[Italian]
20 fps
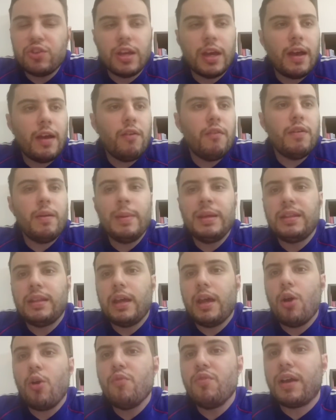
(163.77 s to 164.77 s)
Cioè,
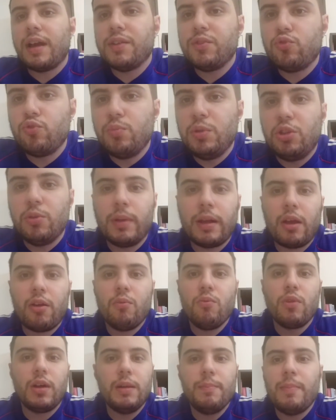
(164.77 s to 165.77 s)
ovviamente è ovvio che hanno subito, perché
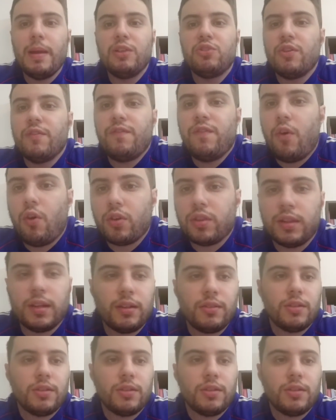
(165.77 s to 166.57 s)
comunque il Belgio è forte.